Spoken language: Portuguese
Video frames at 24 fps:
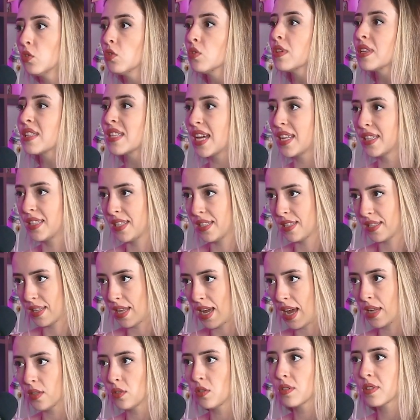somando os
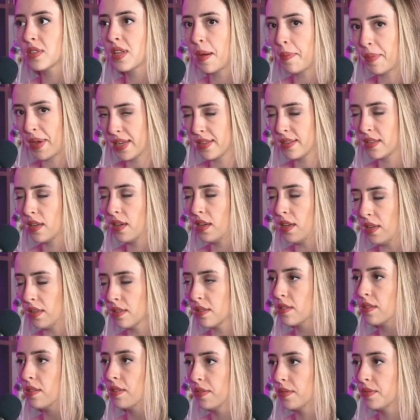atestados dá mais que...
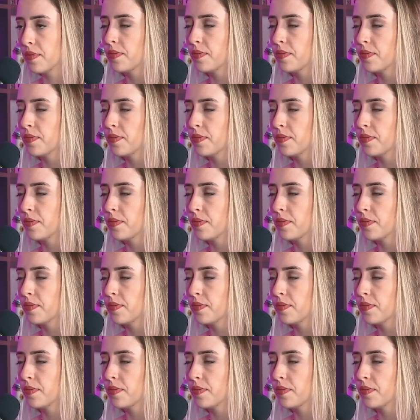Isso,